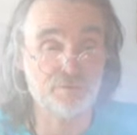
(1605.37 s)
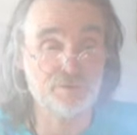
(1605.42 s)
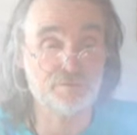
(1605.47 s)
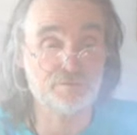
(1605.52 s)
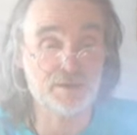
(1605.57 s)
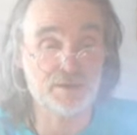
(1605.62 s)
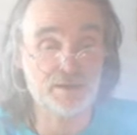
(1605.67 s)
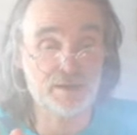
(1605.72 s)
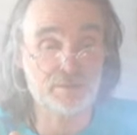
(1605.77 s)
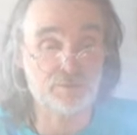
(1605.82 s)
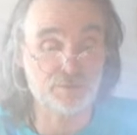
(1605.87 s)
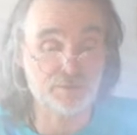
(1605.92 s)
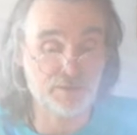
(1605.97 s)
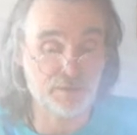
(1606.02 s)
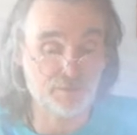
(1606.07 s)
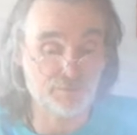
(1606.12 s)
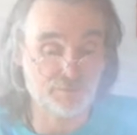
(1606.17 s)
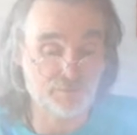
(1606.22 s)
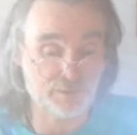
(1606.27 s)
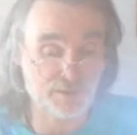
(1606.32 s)
se mettra à monter
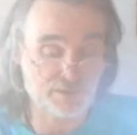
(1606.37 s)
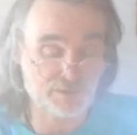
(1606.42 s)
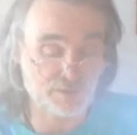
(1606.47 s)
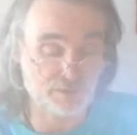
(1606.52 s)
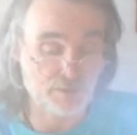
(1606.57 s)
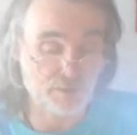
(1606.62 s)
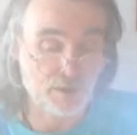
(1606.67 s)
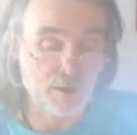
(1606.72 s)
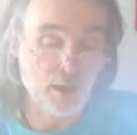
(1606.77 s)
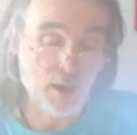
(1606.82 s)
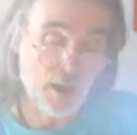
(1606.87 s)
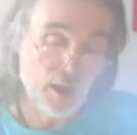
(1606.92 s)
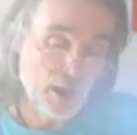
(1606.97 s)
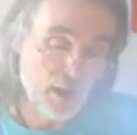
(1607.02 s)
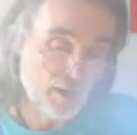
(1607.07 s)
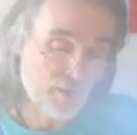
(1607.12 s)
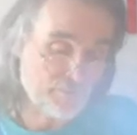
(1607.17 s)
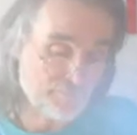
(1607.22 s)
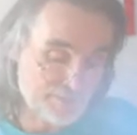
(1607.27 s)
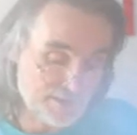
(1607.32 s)
en vibration
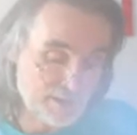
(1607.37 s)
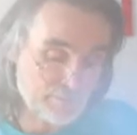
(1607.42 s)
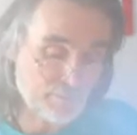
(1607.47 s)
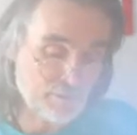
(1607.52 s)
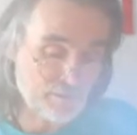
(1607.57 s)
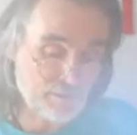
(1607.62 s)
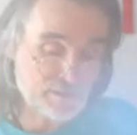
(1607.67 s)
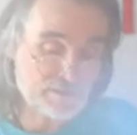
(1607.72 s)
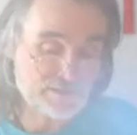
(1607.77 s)
Alors évidemment,